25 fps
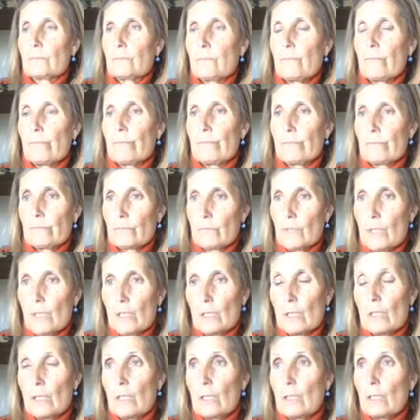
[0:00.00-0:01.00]
Eso es bueno, es
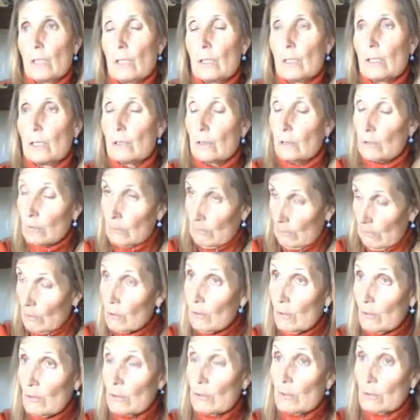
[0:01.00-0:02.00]
decir,
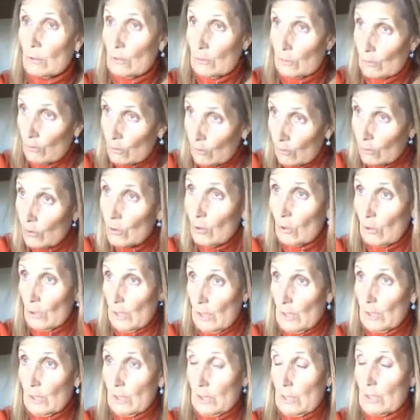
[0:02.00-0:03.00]
planteado así es No,
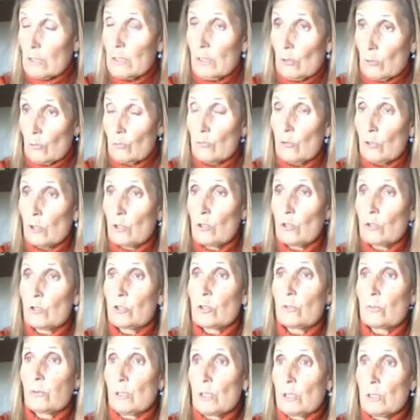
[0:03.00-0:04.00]
no, es que ese es uno de
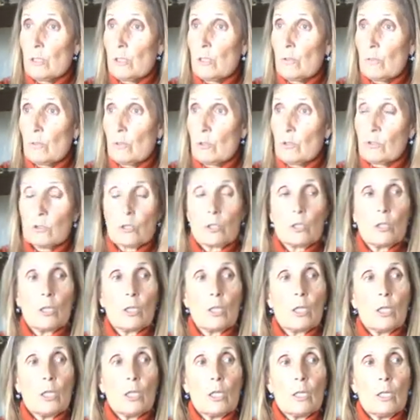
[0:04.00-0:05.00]
los objetivos.
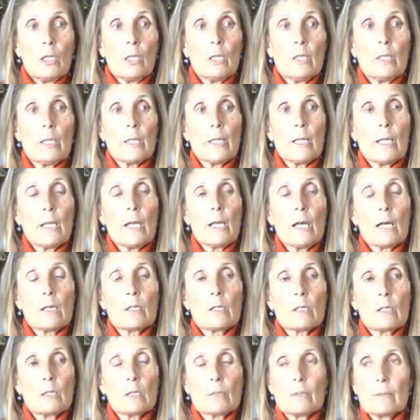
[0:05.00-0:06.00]
Eh, ¿Te
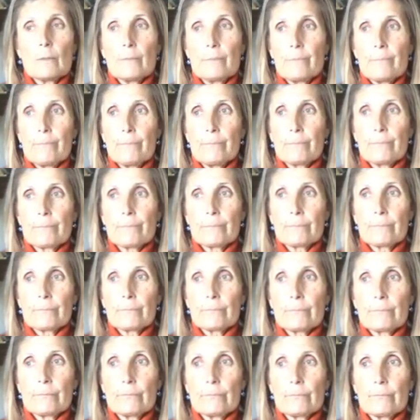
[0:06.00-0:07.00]
complico si te
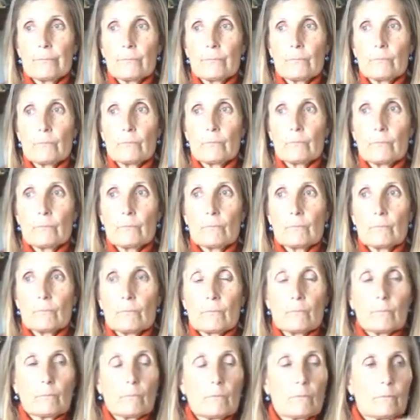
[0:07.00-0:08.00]
pido un ejemplo antes de
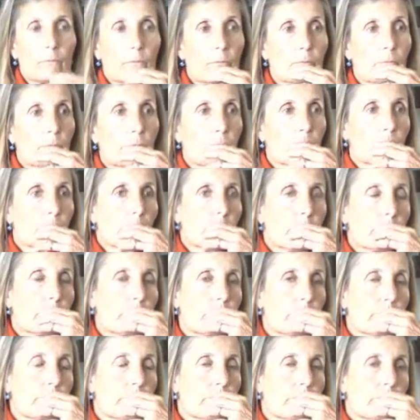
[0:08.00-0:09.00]
hablar de una regla
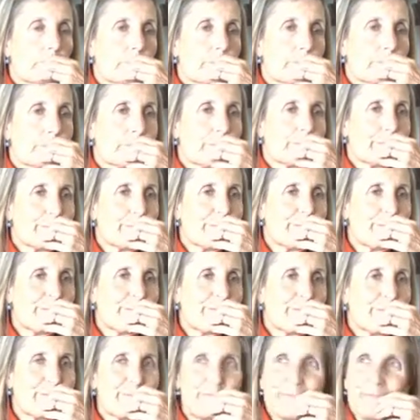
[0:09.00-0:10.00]
puntual?
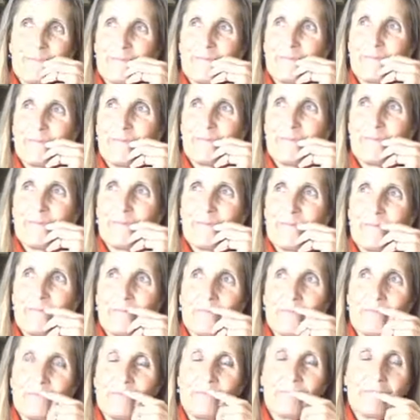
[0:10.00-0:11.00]
Un ejemplo entendible
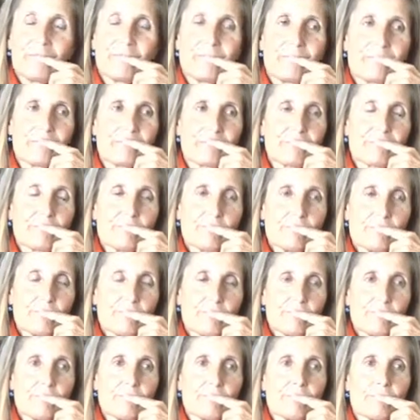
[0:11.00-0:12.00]
por todo tipo de
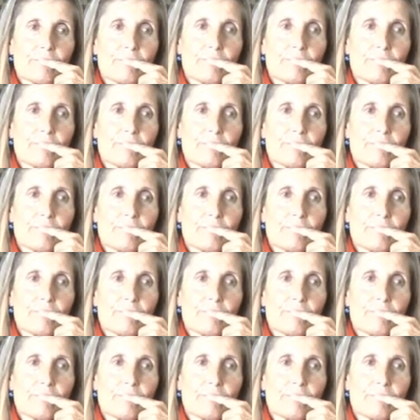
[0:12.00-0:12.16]
hándicap.